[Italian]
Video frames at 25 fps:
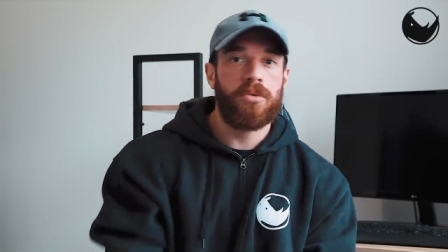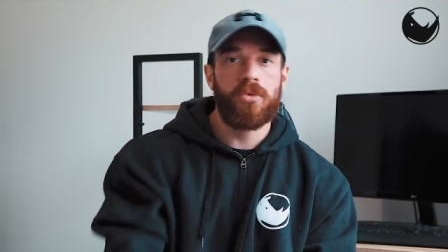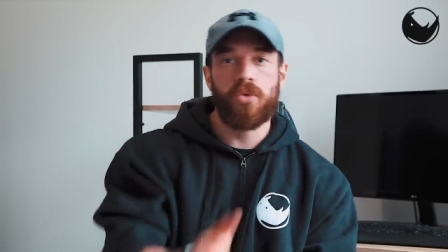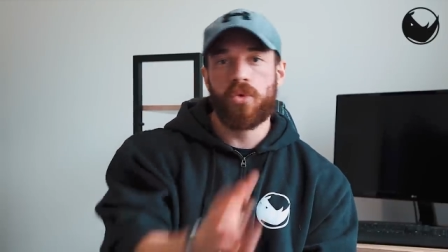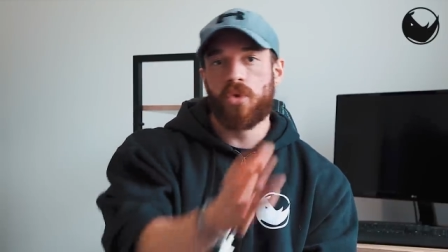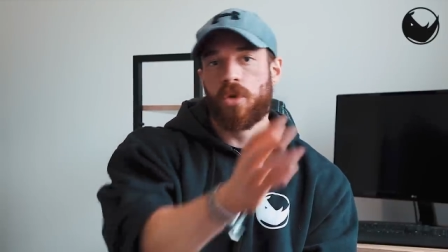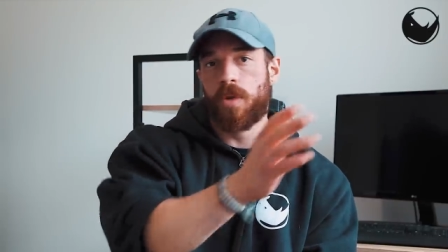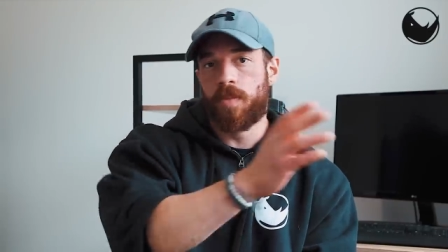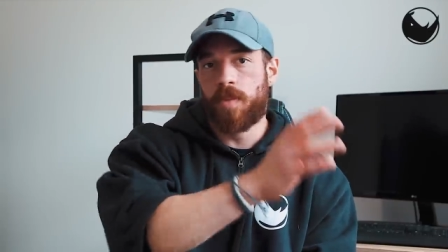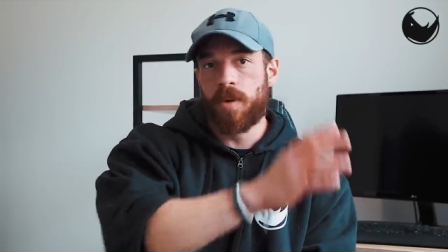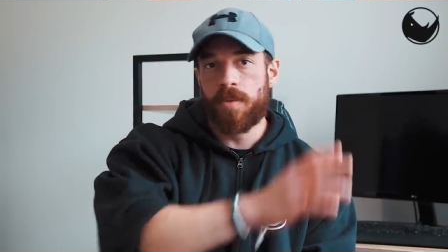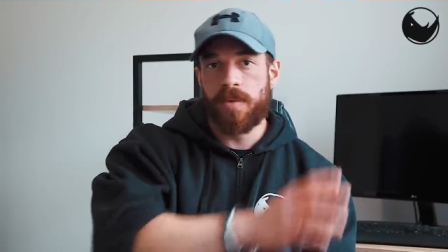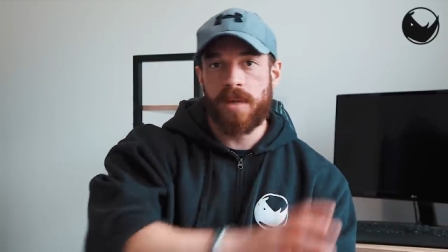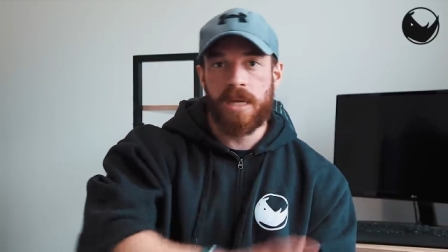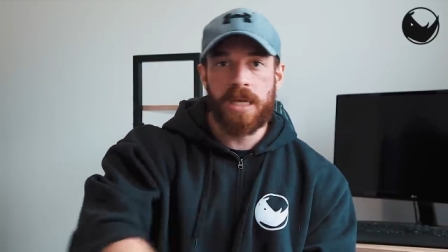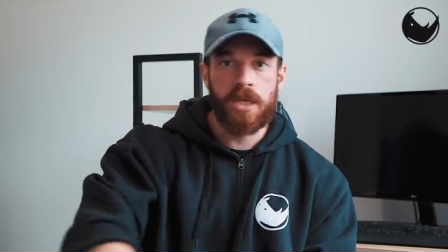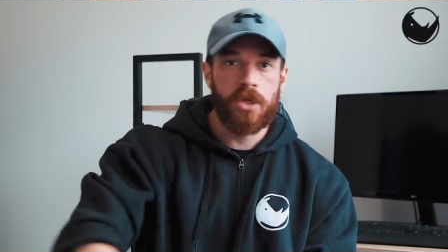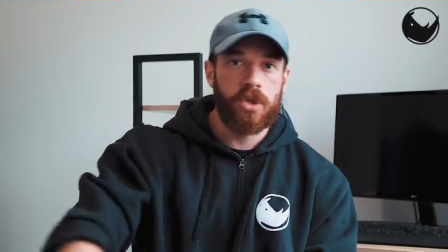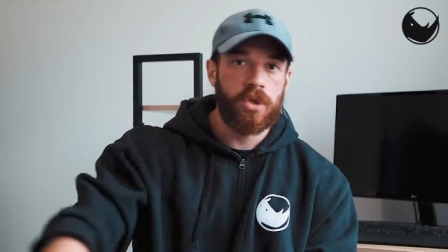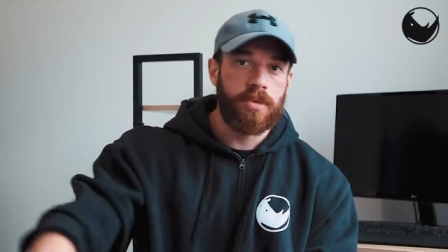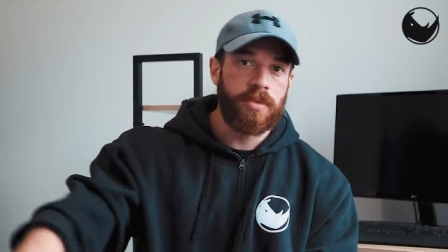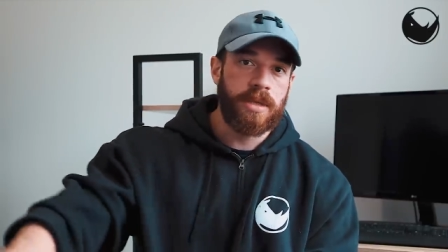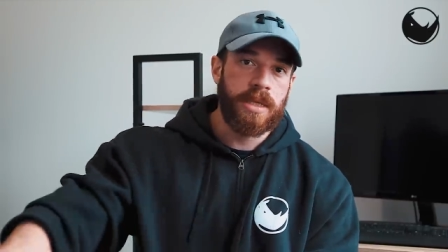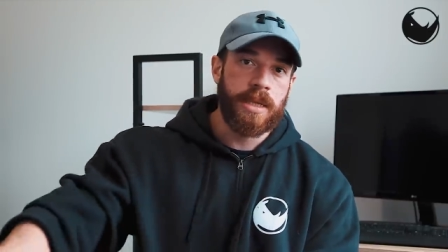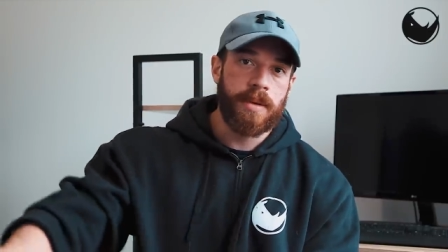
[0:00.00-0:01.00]
tutto il
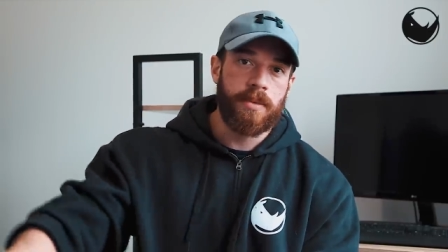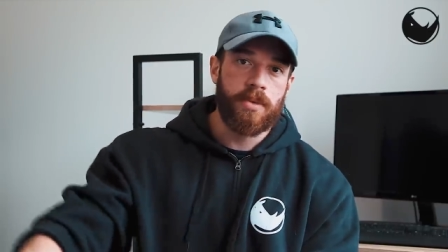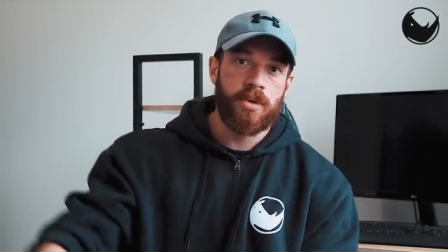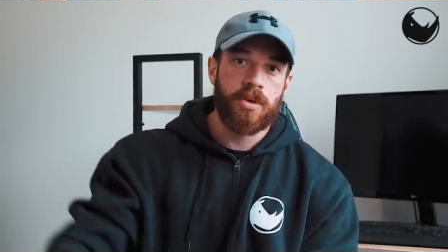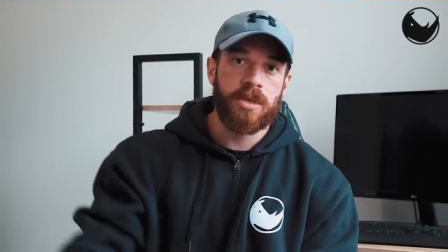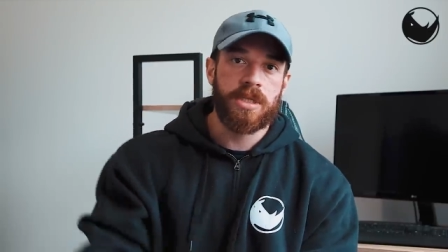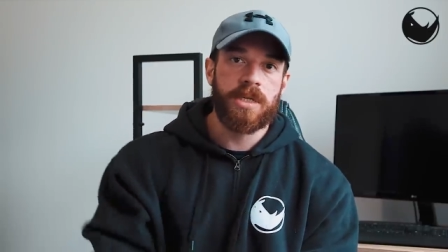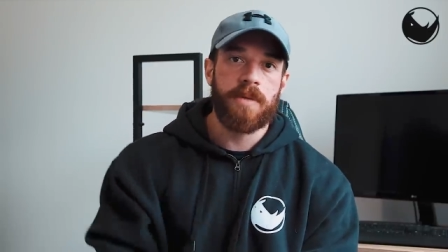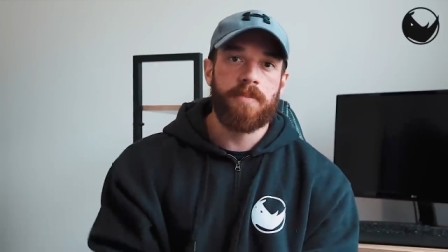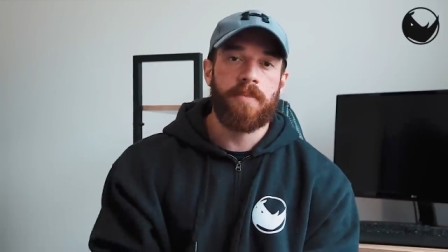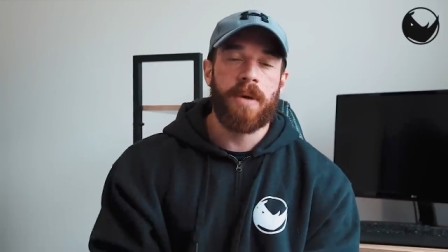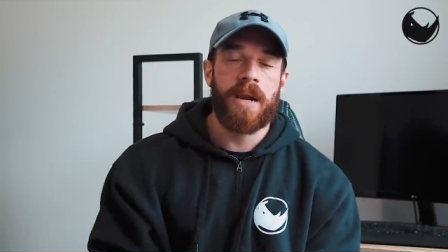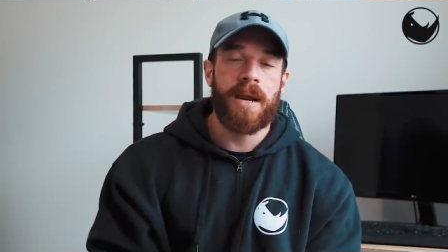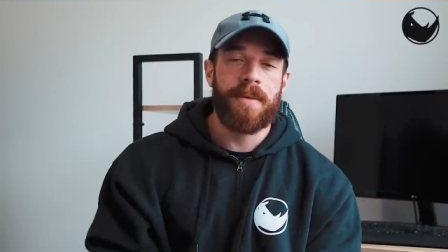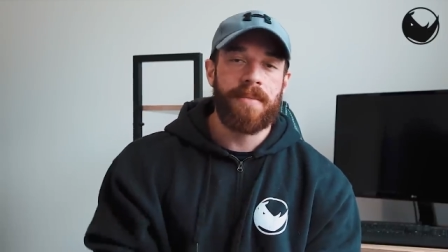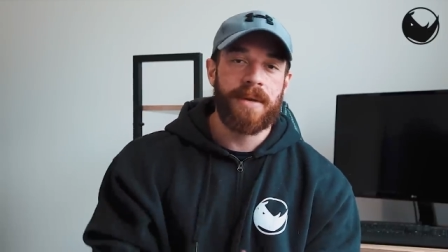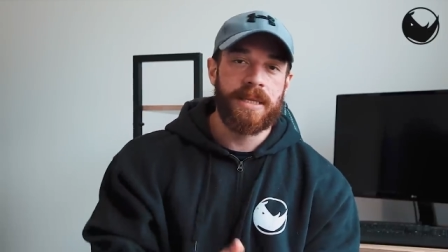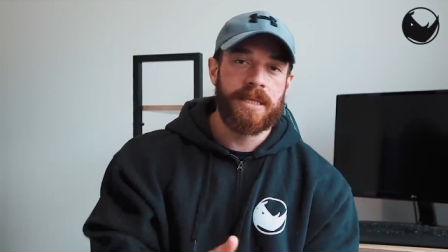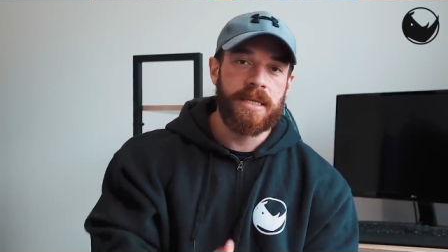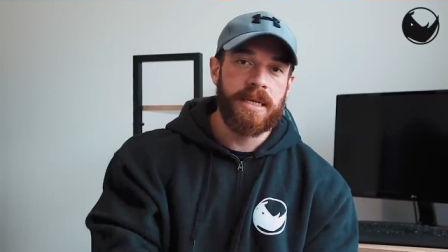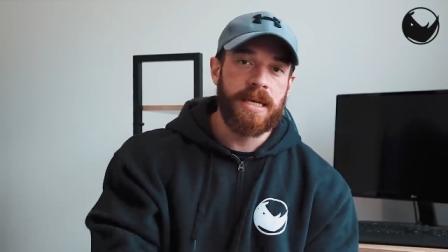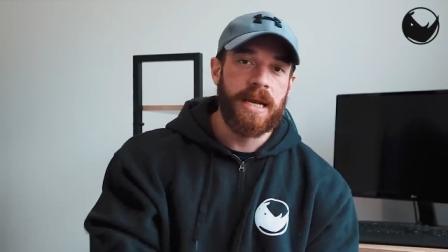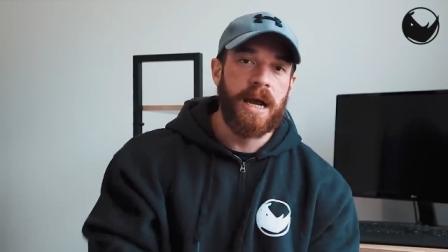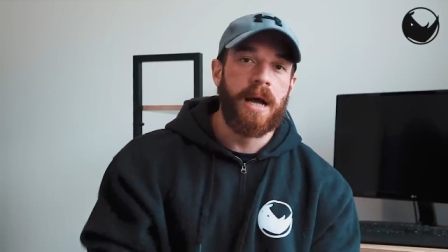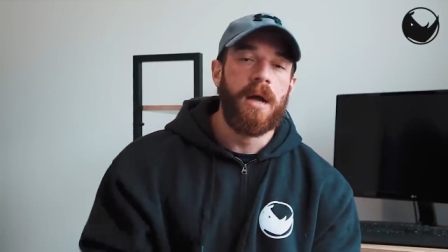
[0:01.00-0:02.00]
pomeriggio mettiamo così poi la
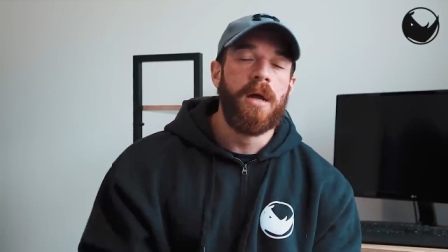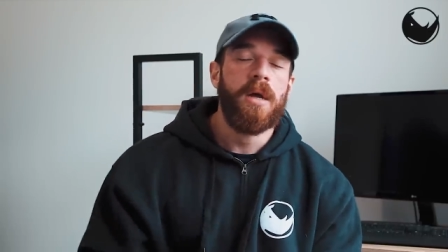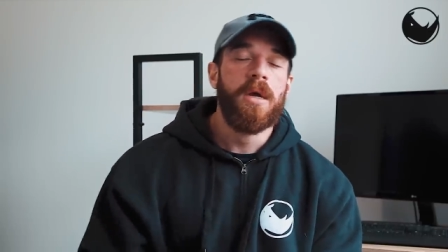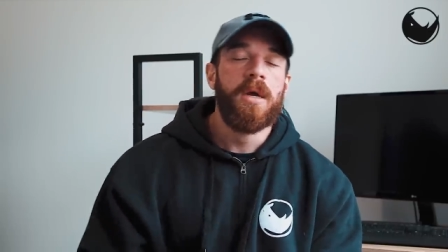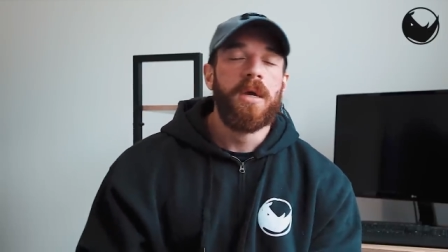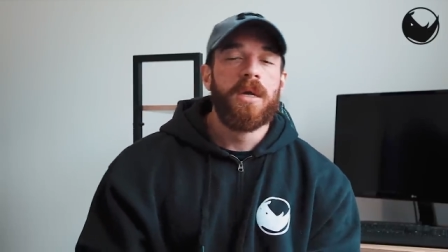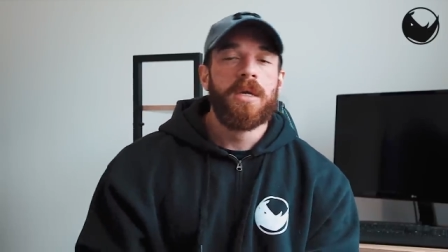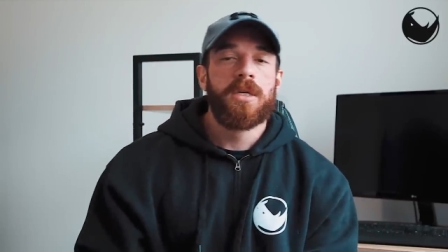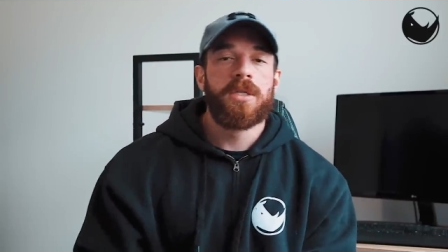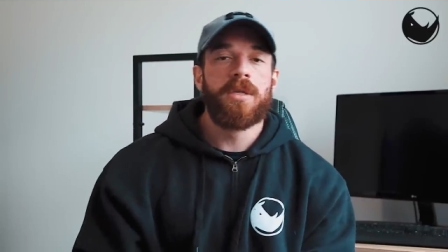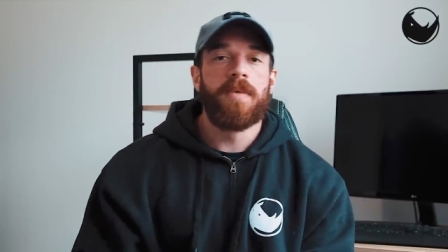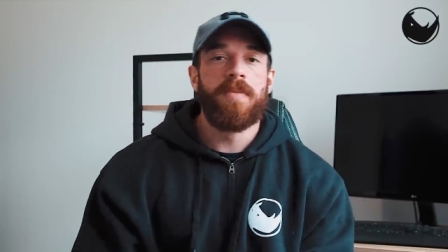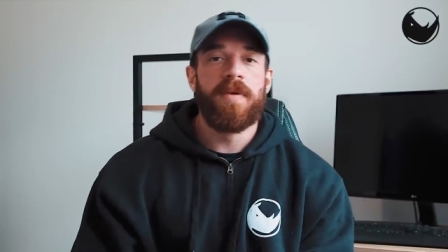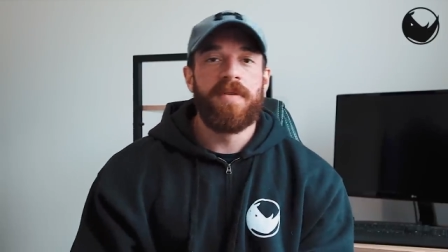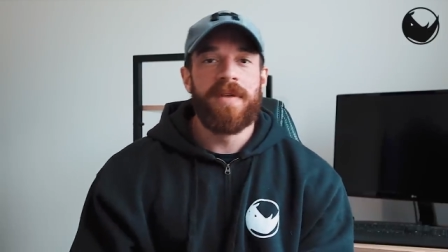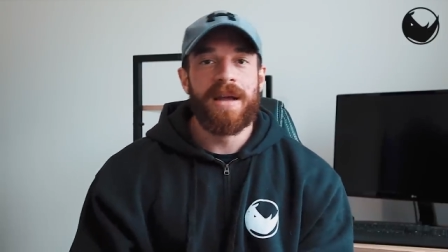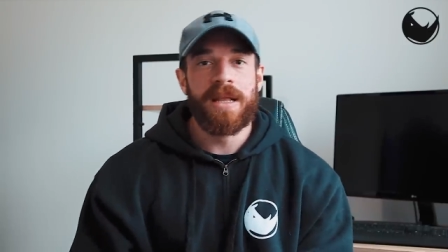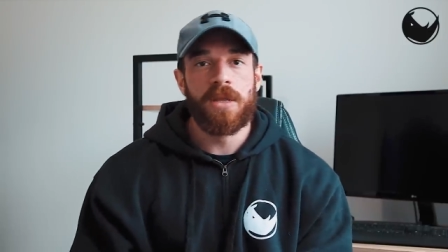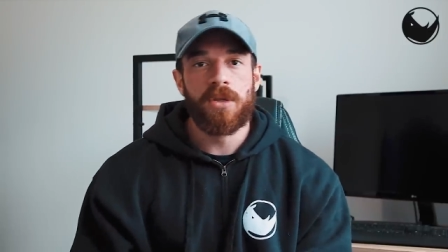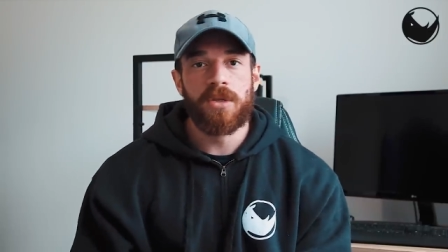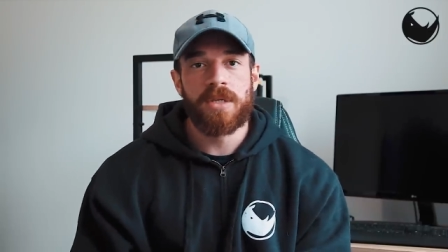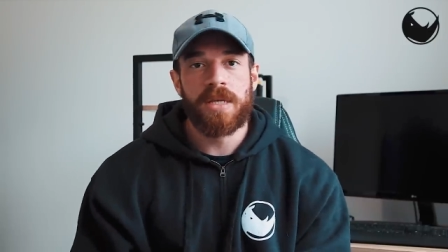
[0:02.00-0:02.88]
mattina sto bevendo